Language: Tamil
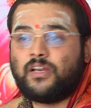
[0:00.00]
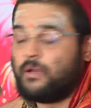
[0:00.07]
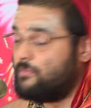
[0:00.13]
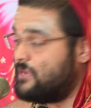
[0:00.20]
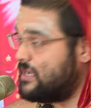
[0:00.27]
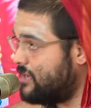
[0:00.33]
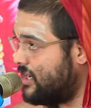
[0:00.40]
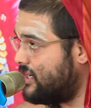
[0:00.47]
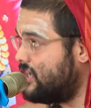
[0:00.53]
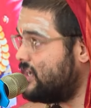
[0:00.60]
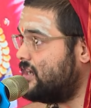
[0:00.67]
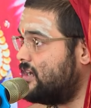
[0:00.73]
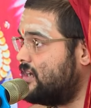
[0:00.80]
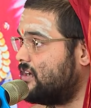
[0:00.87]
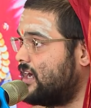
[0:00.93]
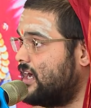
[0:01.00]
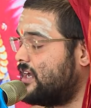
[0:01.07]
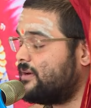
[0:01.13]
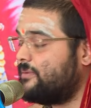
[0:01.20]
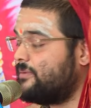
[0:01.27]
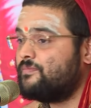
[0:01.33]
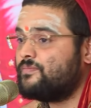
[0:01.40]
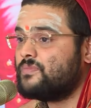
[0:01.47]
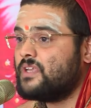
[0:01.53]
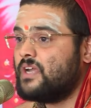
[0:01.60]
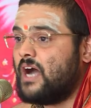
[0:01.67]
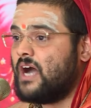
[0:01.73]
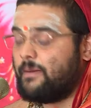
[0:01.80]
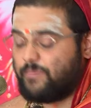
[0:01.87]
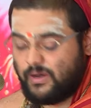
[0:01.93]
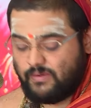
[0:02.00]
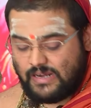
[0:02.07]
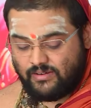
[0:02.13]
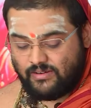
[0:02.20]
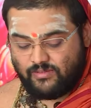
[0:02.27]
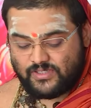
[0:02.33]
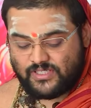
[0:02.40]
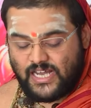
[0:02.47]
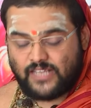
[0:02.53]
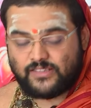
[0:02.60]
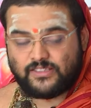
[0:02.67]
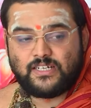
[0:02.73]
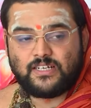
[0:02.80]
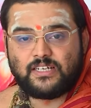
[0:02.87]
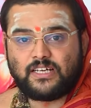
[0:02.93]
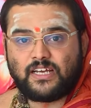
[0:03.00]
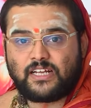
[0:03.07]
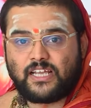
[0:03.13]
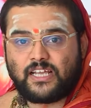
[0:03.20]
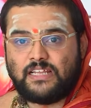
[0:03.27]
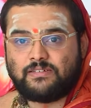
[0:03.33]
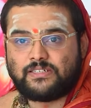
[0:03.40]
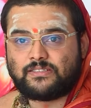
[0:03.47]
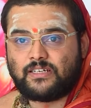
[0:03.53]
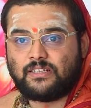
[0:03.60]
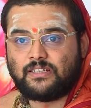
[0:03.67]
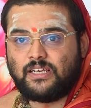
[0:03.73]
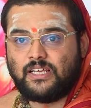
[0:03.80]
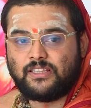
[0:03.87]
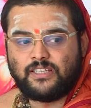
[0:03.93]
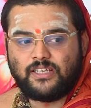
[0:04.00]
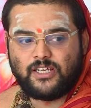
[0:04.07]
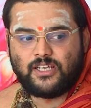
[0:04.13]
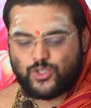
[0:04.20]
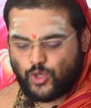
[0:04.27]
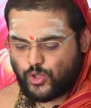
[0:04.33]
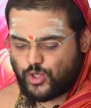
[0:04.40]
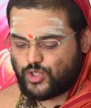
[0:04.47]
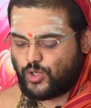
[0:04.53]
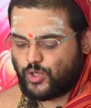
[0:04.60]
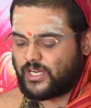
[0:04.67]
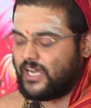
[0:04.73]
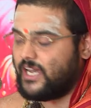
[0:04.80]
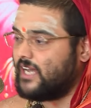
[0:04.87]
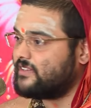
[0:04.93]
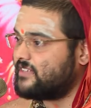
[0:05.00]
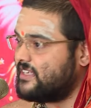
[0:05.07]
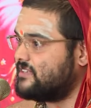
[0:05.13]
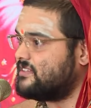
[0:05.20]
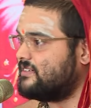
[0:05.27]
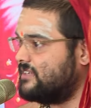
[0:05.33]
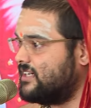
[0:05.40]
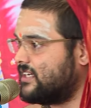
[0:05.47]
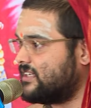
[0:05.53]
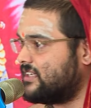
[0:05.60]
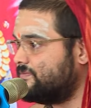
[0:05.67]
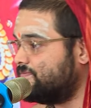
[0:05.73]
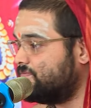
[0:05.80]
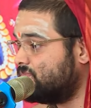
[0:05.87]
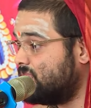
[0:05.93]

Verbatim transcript: நம்பெருமாள் நின்று இருக்கார் அப்போ அவர் சாத்தின் இருக்கிற கைலி வஸ்திரத்திலேருந்து சொட்டு சொட்டா தீர்த்தம் விழுறது